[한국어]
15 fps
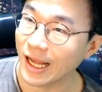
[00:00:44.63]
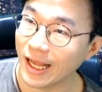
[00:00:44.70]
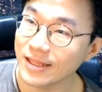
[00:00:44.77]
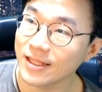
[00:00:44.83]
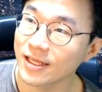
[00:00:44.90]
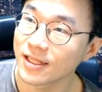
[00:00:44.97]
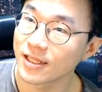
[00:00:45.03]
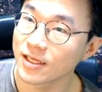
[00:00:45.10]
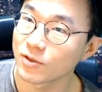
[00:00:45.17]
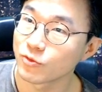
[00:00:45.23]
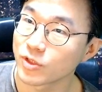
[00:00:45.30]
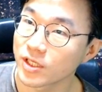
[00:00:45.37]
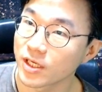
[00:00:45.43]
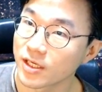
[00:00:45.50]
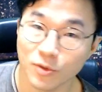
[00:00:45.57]
간단하게
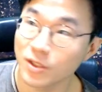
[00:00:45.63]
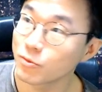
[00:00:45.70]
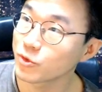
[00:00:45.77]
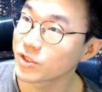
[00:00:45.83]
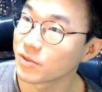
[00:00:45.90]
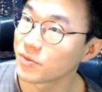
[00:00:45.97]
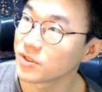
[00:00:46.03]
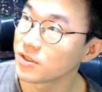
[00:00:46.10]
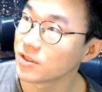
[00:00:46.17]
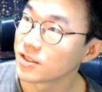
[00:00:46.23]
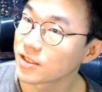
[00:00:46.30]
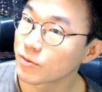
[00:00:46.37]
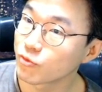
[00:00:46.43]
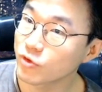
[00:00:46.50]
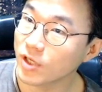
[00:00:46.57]
우리가 얘기를 해보자면은,
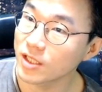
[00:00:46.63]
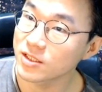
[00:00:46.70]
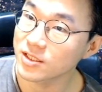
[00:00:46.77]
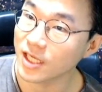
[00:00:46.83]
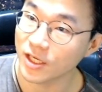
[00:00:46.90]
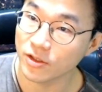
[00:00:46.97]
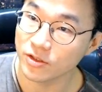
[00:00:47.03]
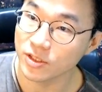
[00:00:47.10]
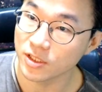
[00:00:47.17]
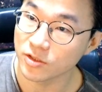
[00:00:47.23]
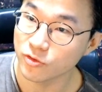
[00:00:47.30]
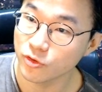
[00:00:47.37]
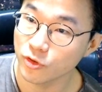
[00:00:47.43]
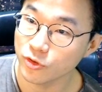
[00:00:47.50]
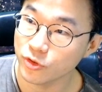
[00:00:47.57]
자, 물가는 당연히
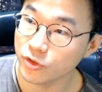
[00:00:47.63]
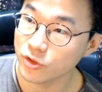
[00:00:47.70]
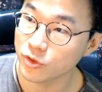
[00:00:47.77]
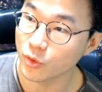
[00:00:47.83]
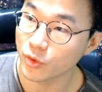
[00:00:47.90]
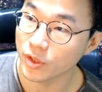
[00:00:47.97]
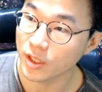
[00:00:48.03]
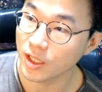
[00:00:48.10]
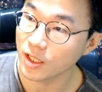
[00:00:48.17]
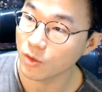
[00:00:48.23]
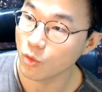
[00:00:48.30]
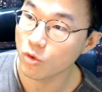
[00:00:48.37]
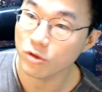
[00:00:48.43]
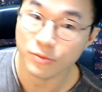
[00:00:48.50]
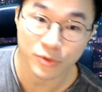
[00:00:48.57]
수요 측 요인과
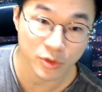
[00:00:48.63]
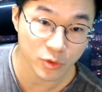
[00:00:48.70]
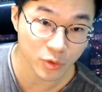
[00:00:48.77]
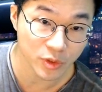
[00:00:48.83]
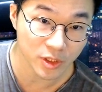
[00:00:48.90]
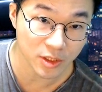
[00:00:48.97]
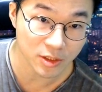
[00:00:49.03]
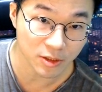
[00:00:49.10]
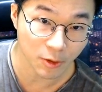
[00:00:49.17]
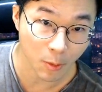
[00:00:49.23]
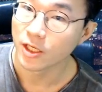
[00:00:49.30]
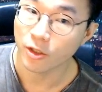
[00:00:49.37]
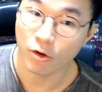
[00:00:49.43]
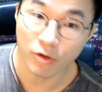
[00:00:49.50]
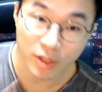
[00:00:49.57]
공급 측 요인이 있죠.
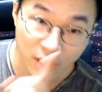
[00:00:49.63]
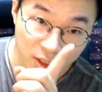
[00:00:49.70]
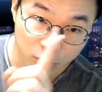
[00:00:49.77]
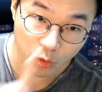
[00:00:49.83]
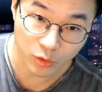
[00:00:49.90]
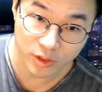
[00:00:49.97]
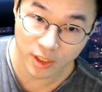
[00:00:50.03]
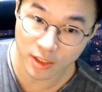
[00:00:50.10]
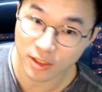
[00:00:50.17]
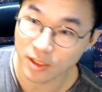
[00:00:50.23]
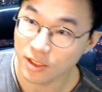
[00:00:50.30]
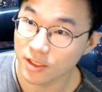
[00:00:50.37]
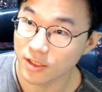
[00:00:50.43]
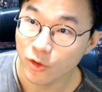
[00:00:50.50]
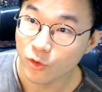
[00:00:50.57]
경기가 좋을
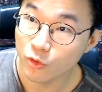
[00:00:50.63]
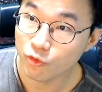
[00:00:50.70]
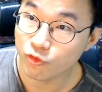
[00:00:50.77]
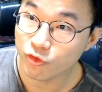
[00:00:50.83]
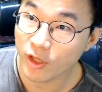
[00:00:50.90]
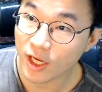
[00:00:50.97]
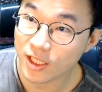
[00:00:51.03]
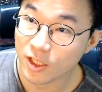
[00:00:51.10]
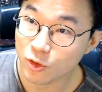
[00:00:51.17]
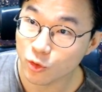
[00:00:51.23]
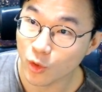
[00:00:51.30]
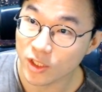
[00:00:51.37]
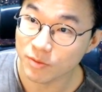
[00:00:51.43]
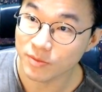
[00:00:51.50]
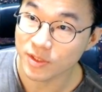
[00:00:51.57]
때는 요 두 개가 다
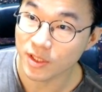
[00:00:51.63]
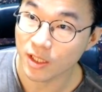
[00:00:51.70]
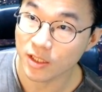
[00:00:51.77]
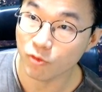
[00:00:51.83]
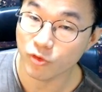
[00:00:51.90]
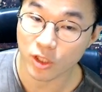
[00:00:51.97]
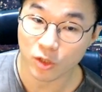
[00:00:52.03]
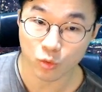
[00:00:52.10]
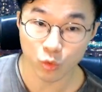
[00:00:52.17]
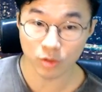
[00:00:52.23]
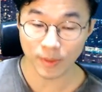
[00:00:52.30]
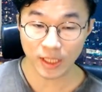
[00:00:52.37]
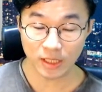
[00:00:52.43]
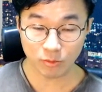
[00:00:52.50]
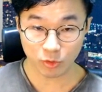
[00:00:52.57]
좋아집니다. 야, 우리가 돈을
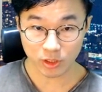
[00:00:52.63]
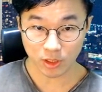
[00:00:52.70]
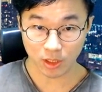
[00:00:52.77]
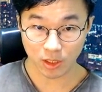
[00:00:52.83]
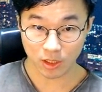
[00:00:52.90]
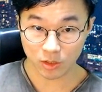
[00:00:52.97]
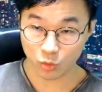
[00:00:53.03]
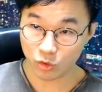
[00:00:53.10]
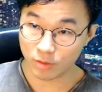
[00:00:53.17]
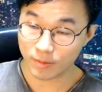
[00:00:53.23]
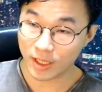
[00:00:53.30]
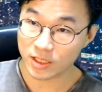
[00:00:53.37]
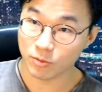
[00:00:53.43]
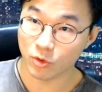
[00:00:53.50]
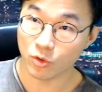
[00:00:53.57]
많이 버니까, 돈을
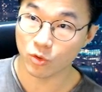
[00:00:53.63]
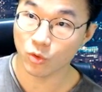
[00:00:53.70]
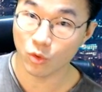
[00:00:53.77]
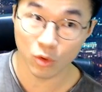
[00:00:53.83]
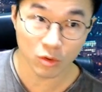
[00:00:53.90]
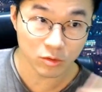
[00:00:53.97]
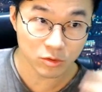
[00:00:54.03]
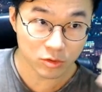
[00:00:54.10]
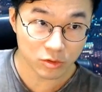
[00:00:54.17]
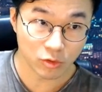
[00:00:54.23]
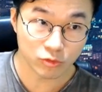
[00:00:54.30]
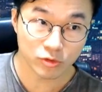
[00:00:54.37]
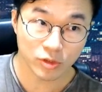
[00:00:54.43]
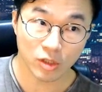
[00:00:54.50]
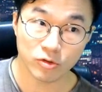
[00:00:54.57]
많이 벌고,
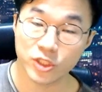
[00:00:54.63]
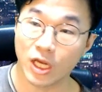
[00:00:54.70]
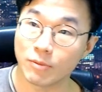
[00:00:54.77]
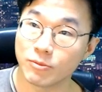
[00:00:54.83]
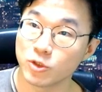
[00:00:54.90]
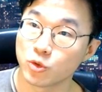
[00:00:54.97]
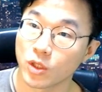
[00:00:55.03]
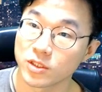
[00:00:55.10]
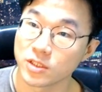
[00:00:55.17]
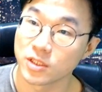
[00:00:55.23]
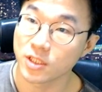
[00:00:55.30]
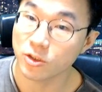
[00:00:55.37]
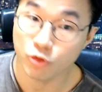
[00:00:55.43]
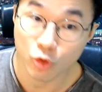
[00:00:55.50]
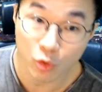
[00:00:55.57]
너도 나도 잡이
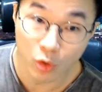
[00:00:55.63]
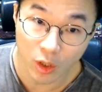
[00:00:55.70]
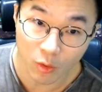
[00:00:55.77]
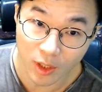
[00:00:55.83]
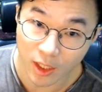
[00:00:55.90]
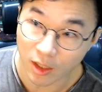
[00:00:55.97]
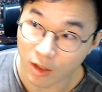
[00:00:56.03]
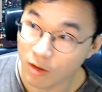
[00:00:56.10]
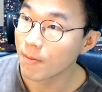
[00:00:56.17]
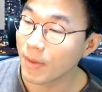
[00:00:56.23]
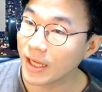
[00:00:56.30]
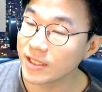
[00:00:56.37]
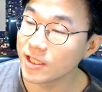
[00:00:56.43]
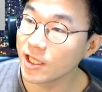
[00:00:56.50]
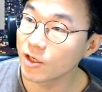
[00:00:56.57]
좋아지니까 수요가 올라가요.
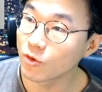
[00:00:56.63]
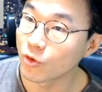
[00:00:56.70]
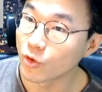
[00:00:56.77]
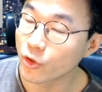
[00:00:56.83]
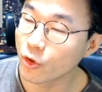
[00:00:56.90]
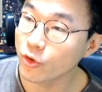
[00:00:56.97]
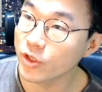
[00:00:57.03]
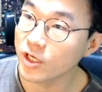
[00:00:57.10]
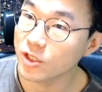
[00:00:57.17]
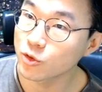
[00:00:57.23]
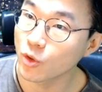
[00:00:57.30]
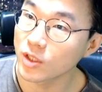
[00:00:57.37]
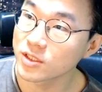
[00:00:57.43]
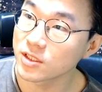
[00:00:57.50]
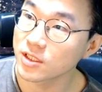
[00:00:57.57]
반대로 경기가
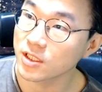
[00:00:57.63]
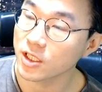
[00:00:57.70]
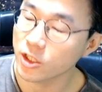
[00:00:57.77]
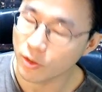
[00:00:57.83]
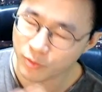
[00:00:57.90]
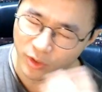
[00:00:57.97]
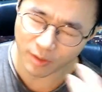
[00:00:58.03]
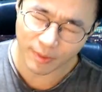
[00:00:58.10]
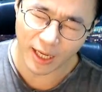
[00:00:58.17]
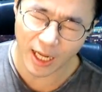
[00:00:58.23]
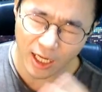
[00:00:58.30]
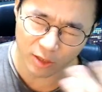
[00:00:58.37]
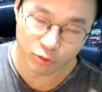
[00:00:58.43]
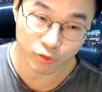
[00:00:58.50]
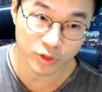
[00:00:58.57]
좋아지니까 기업들이 막
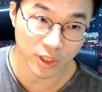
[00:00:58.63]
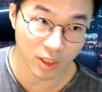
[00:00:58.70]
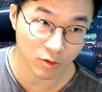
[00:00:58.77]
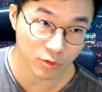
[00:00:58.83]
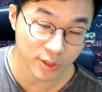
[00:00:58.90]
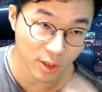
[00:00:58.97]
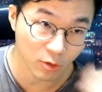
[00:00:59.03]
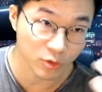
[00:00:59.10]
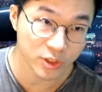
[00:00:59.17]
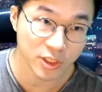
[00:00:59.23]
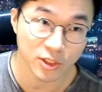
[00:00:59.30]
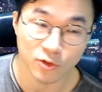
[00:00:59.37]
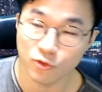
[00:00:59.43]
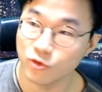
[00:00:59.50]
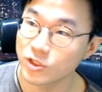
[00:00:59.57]
투자하고 새로운
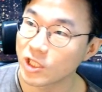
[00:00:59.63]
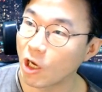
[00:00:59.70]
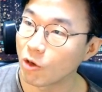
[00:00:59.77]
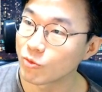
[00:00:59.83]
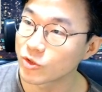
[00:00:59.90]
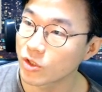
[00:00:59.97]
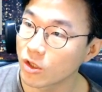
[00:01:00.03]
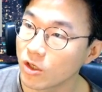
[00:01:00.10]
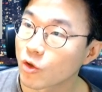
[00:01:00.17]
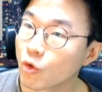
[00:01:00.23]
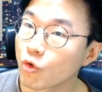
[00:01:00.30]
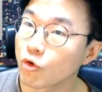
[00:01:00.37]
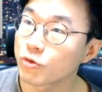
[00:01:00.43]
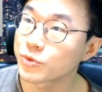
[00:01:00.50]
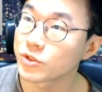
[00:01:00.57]
신기술이 나오면서
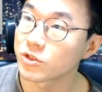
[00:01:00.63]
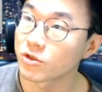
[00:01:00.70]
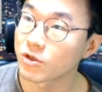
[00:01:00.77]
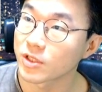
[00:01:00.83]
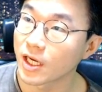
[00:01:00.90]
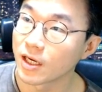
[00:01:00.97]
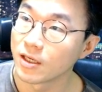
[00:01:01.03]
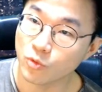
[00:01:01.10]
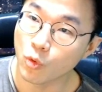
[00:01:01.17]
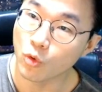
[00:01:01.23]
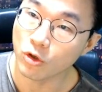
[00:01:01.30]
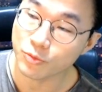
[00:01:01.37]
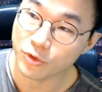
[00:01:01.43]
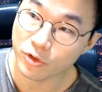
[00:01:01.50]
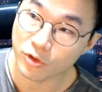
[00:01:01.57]
공급도 늘어나.
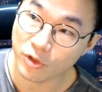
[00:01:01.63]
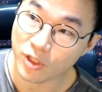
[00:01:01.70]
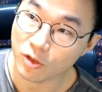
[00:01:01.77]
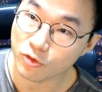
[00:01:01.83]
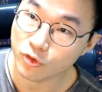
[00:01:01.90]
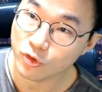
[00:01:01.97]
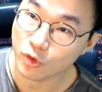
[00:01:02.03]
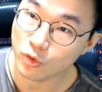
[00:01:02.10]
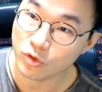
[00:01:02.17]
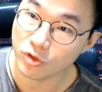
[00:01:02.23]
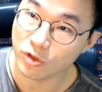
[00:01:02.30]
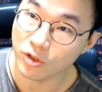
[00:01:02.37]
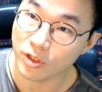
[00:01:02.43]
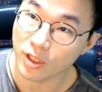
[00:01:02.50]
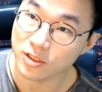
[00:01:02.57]
공급도 늘어나고 수요도
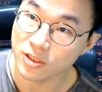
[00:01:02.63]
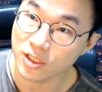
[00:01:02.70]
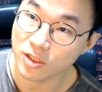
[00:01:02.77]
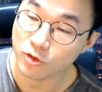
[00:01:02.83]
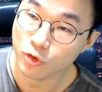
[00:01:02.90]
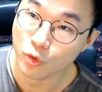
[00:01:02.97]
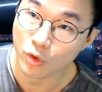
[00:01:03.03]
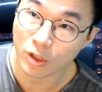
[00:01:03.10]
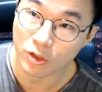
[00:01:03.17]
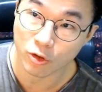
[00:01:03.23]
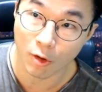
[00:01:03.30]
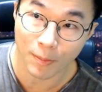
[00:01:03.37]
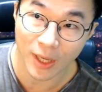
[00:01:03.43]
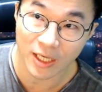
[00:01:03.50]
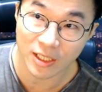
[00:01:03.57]
늘어나는데 수요가
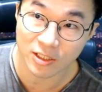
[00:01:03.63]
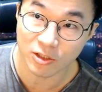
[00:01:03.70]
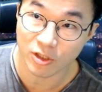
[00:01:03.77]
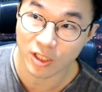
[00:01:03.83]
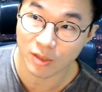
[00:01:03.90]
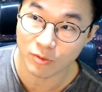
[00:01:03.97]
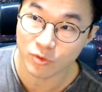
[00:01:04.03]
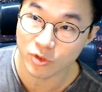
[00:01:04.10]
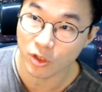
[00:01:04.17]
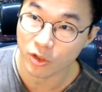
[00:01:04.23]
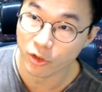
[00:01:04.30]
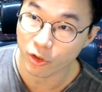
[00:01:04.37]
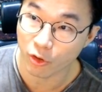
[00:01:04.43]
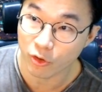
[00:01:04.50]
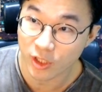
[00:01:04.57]
더 빨리 늘어나면서
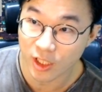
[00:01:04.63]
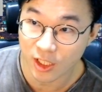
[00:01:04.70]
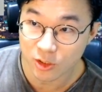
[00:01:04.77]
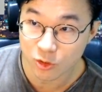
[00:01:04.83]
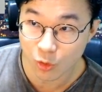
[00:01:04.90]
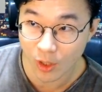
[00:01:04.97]
경기가